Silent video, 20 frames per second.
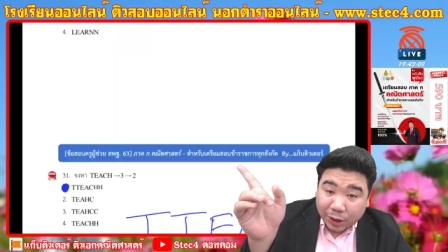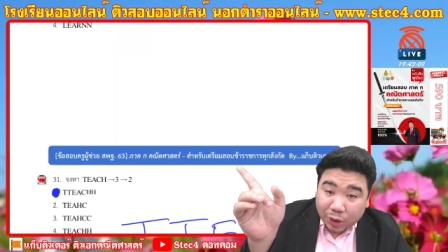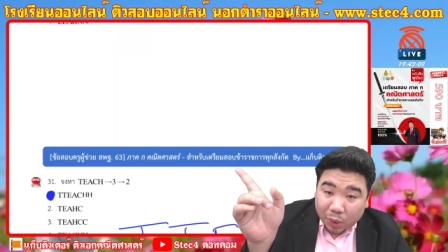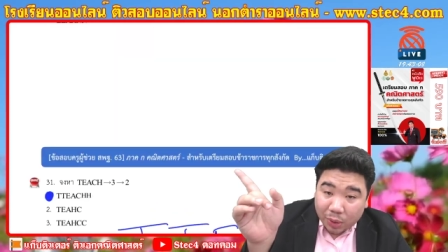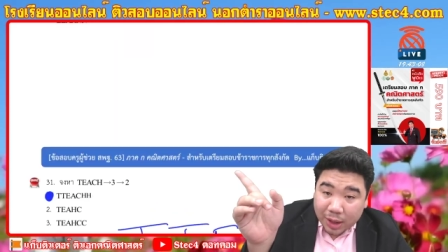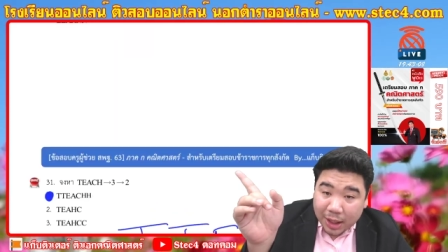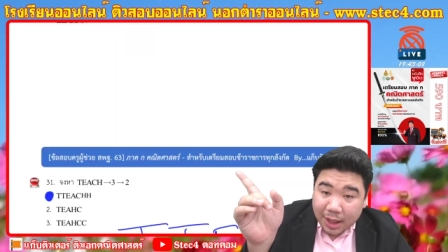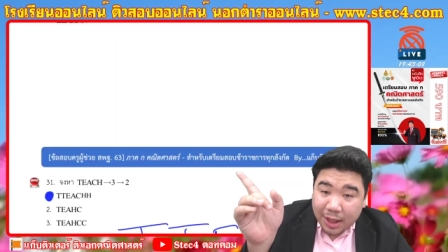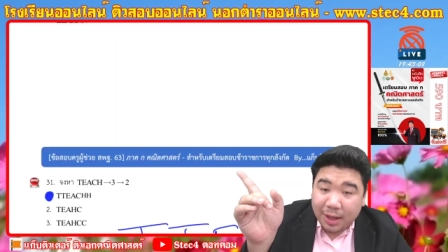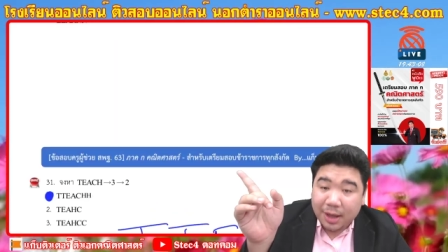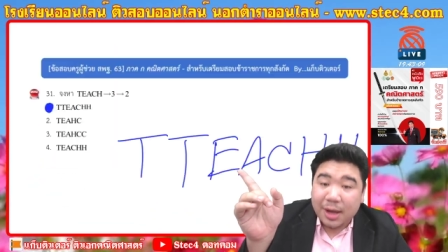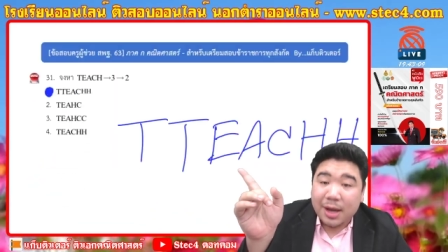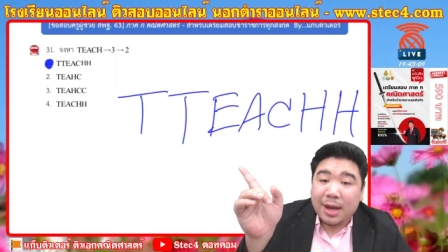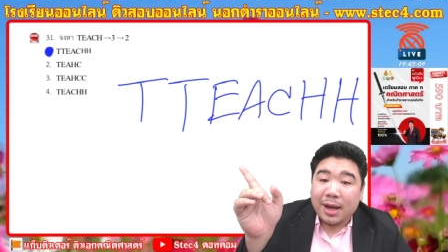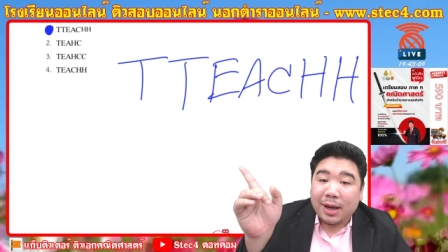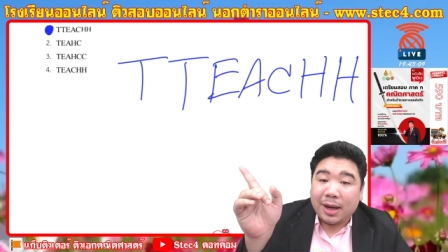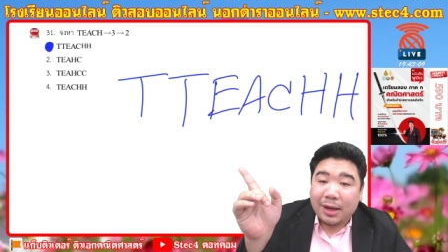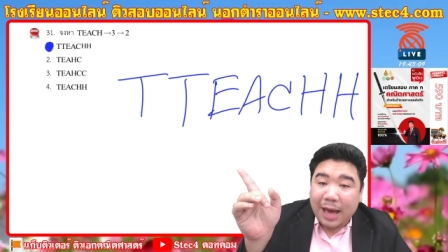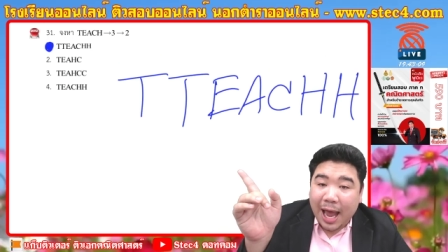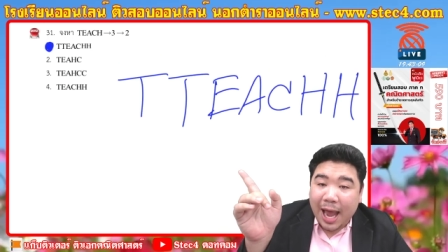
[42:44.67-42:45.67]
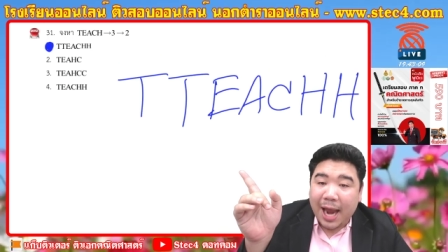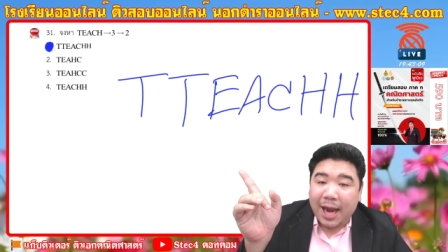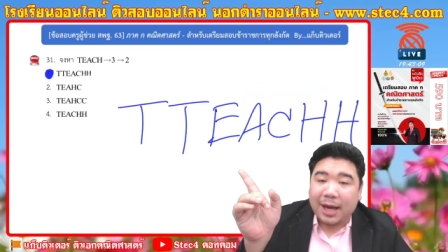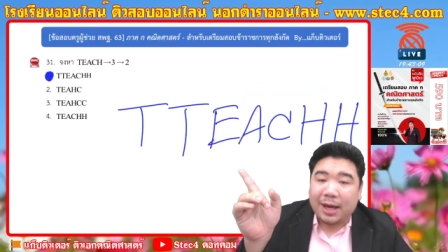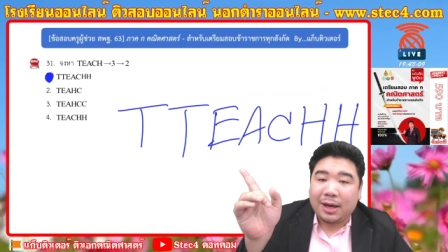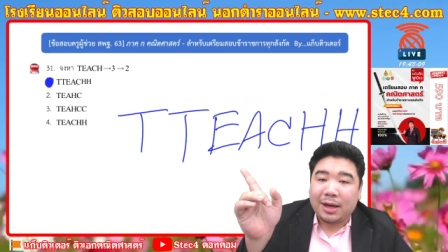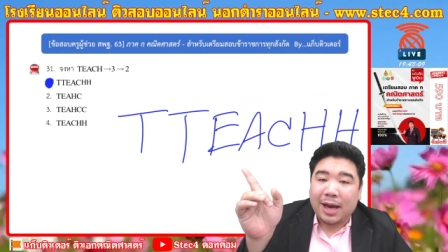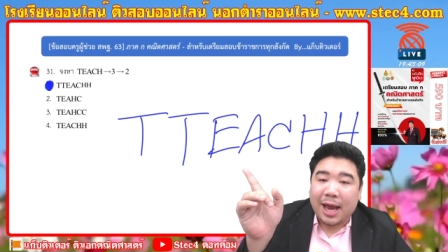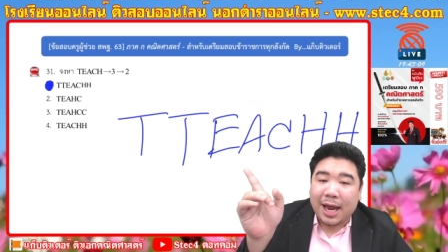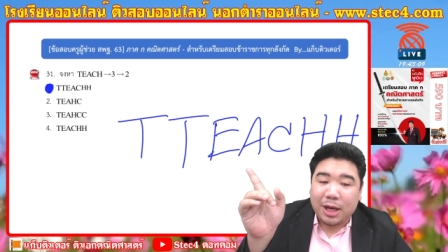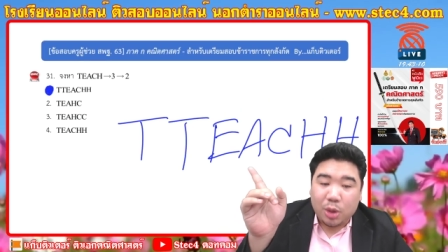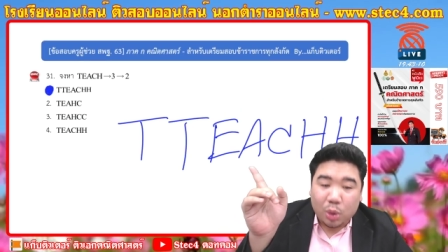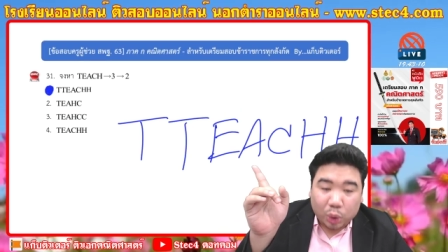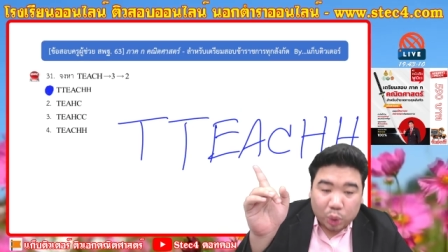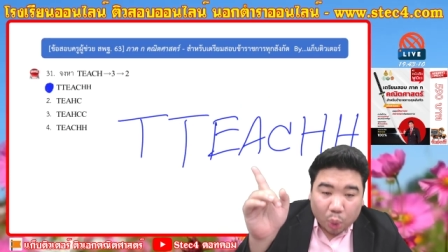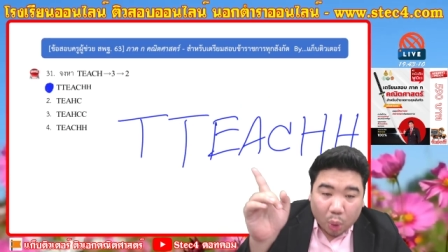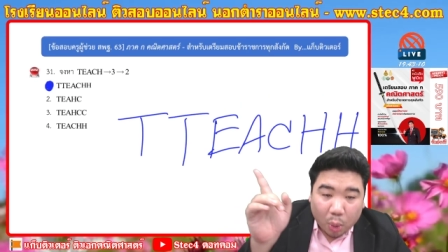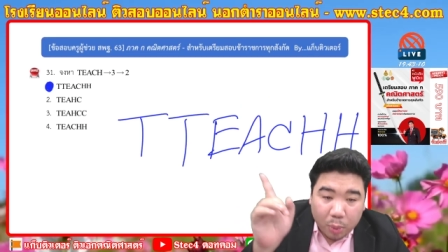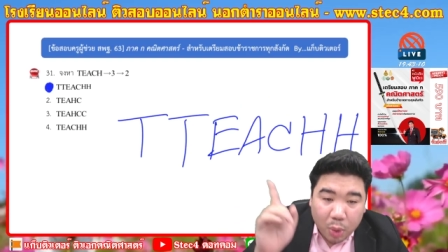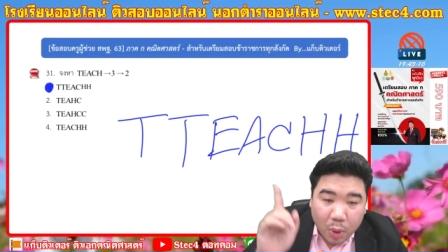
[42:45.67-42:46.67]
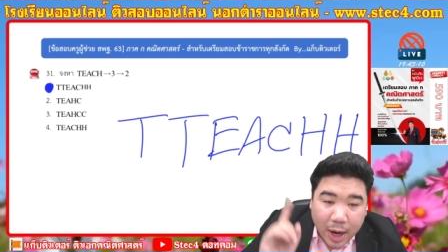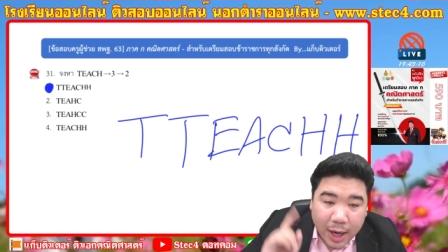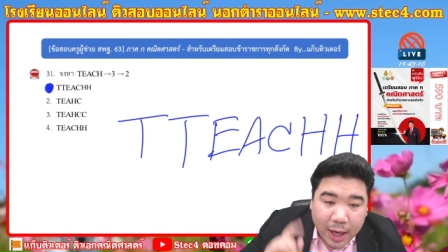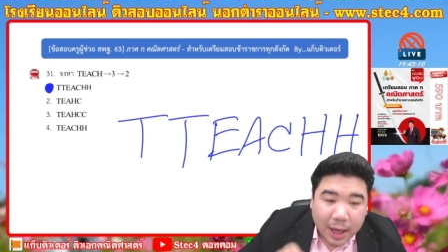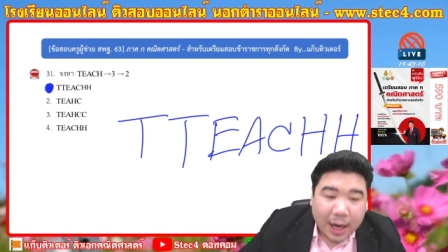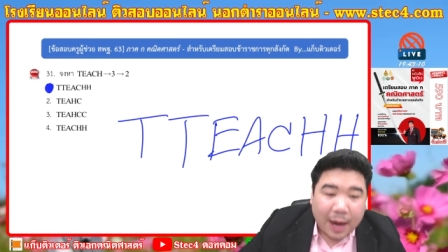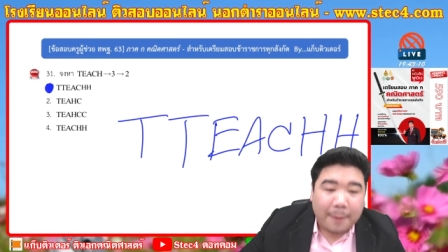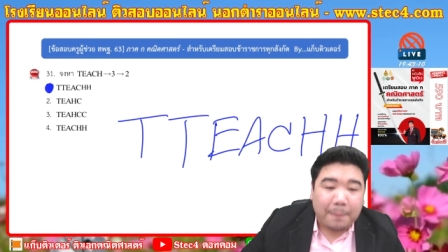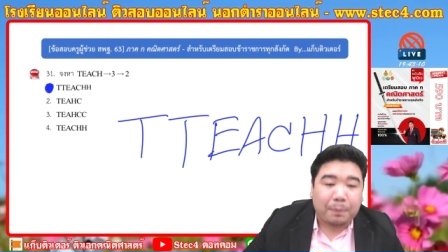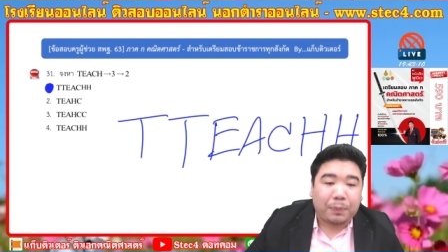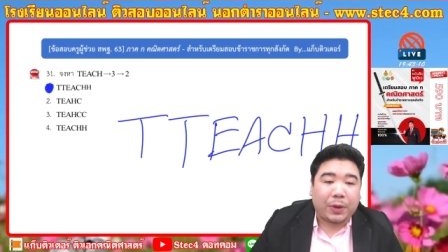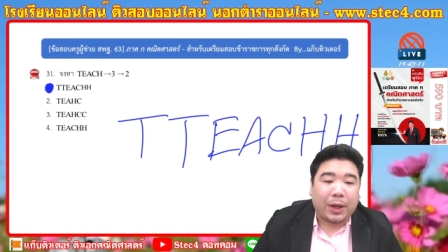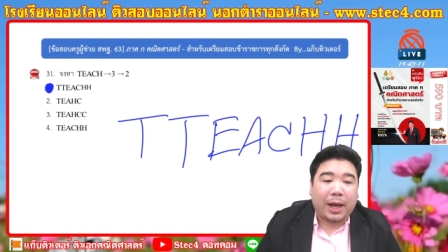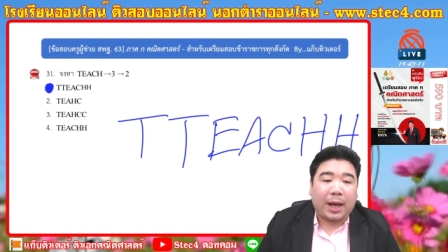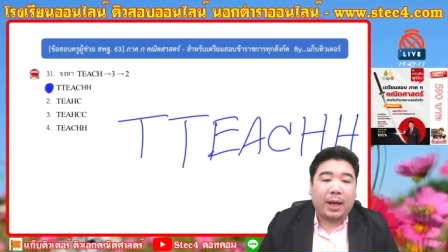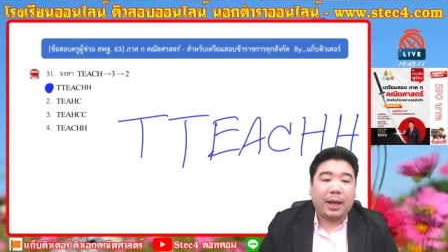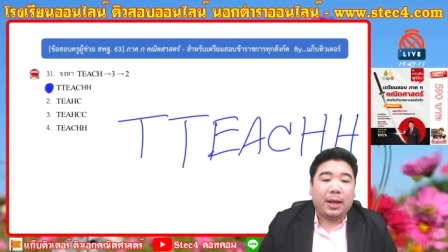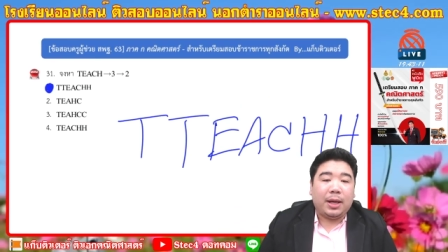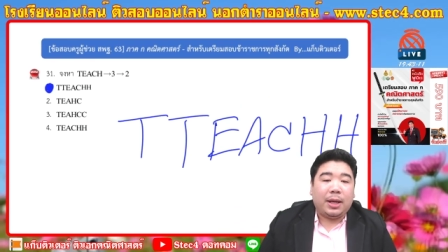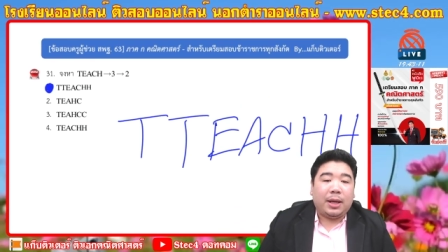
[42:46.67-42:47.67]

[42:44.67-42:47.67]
ตรงนี้ได้ใน YouTube ด้วยนะครับนะ